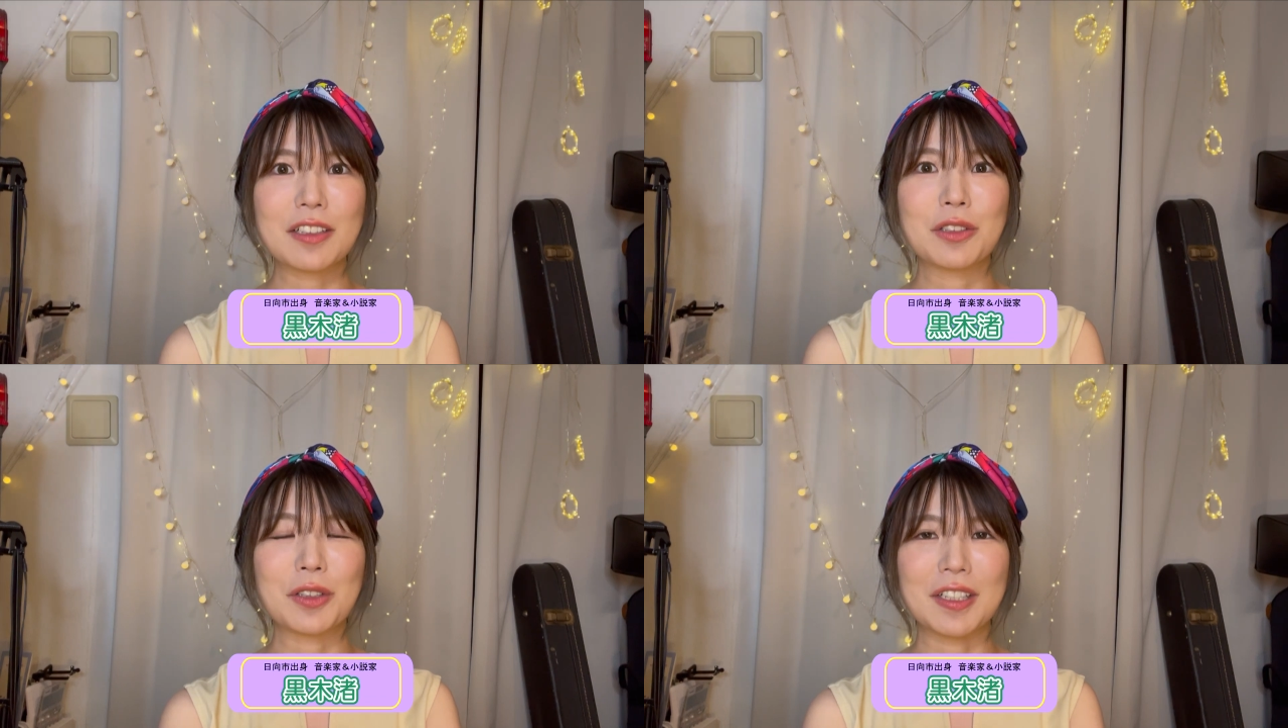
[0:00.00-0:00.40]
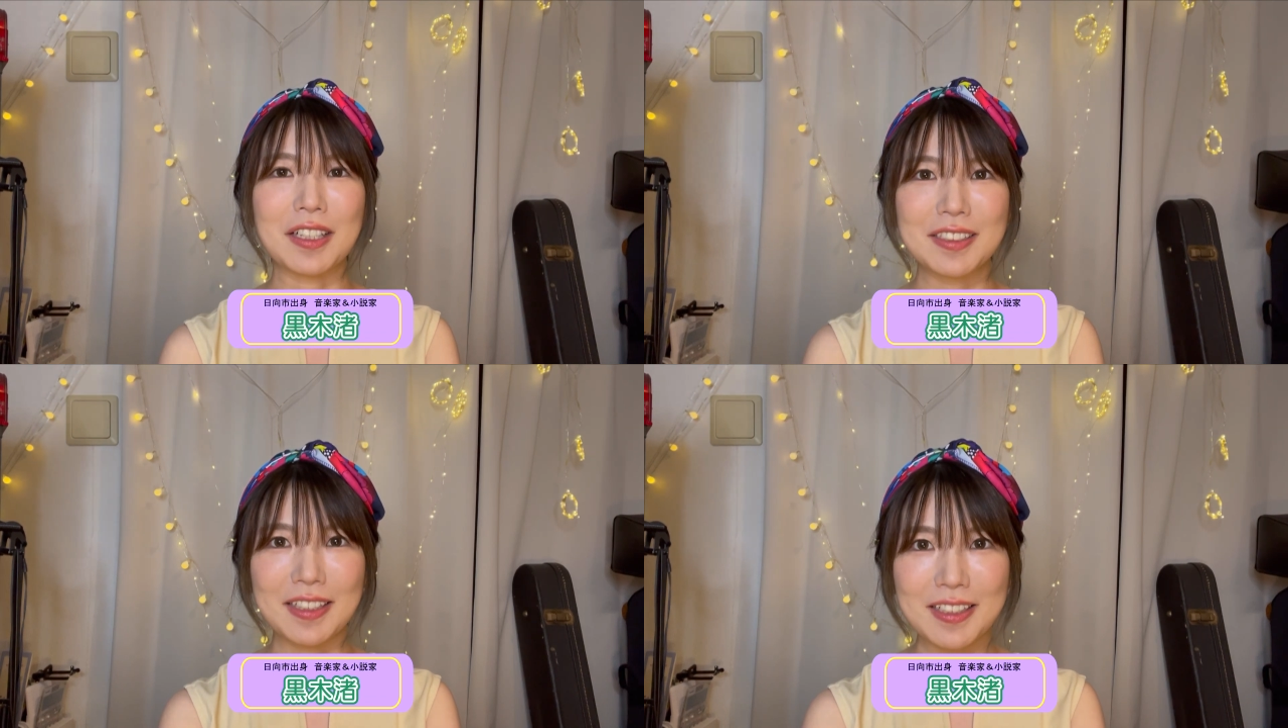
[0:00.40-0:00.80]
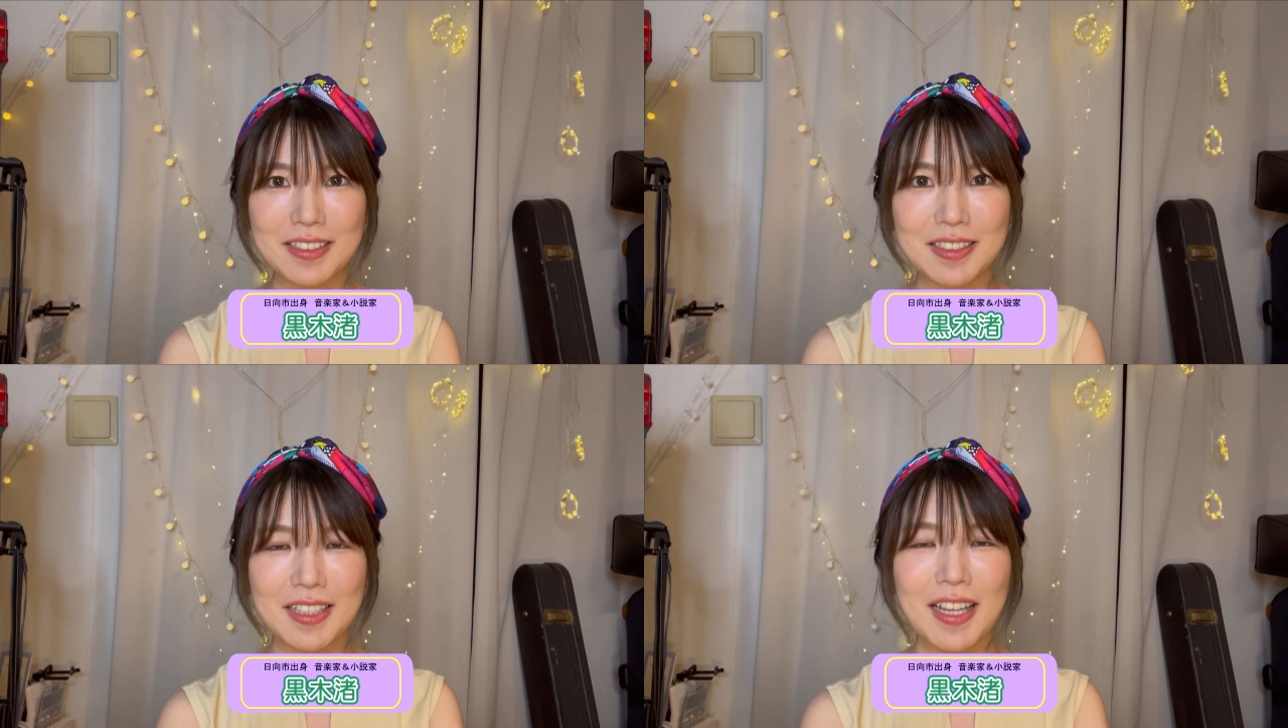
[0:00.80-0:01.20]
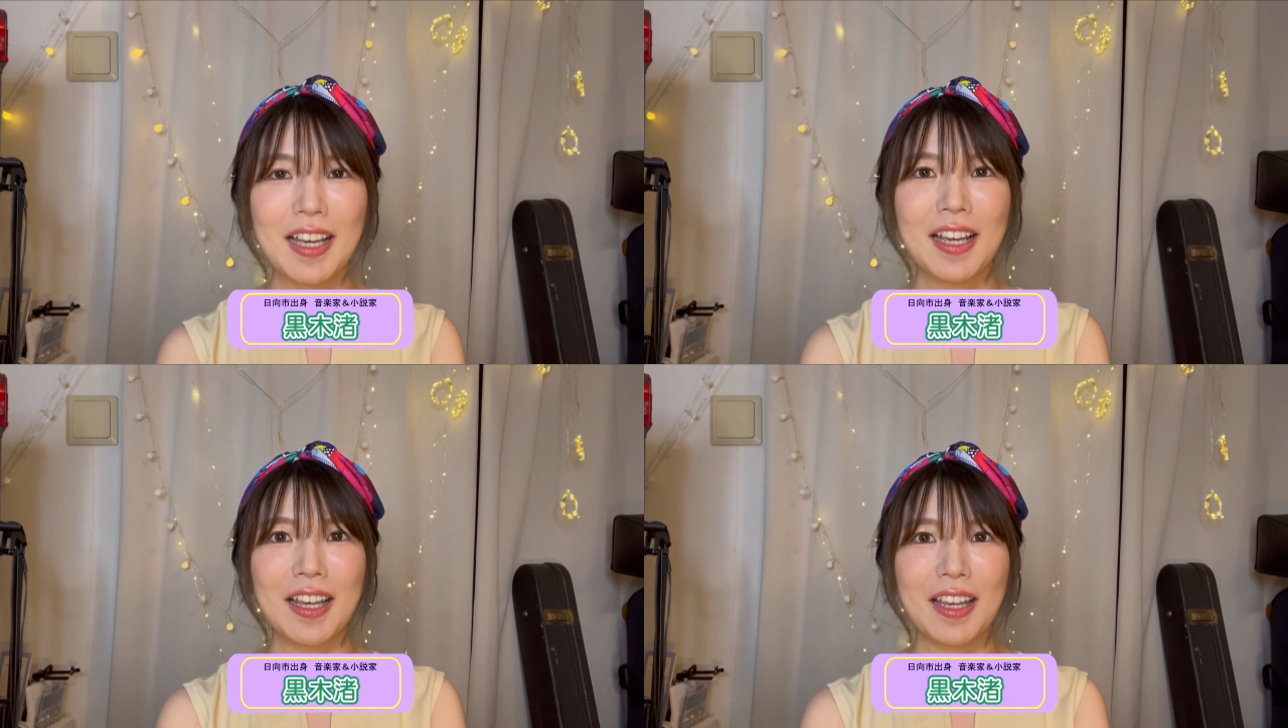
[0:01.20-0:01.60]
黒木渚です、
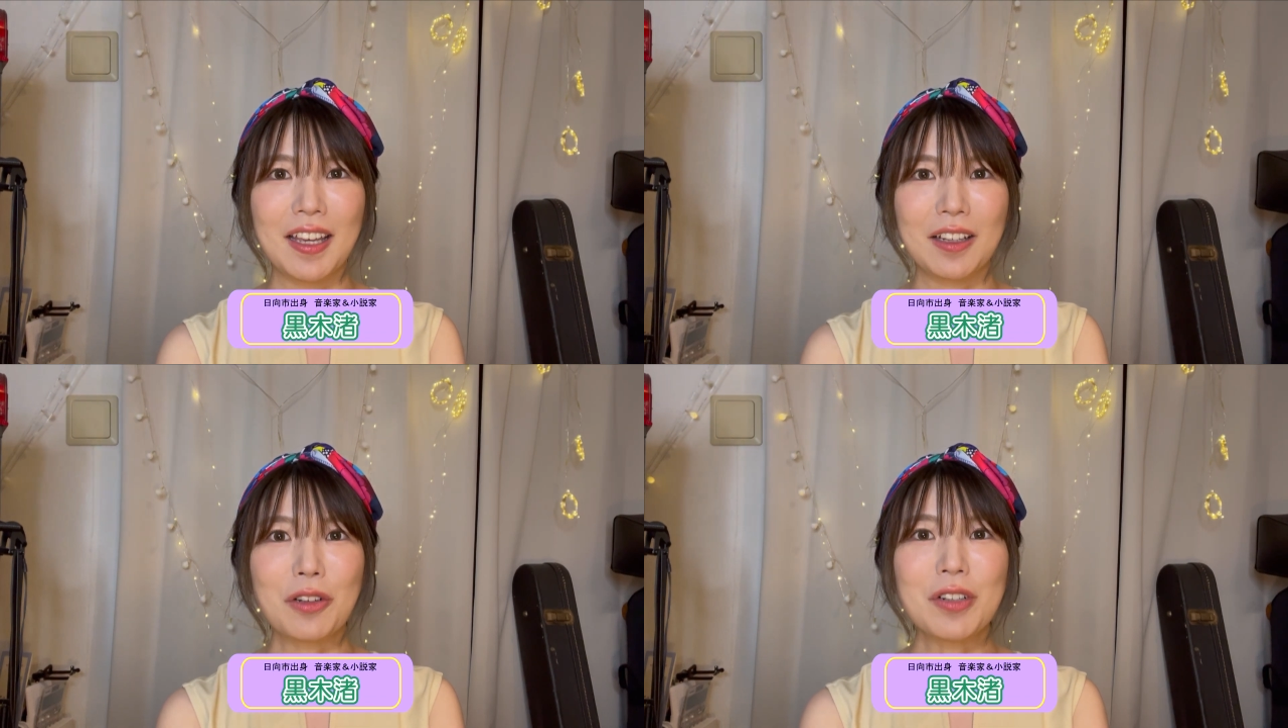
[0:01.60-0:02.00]
えー、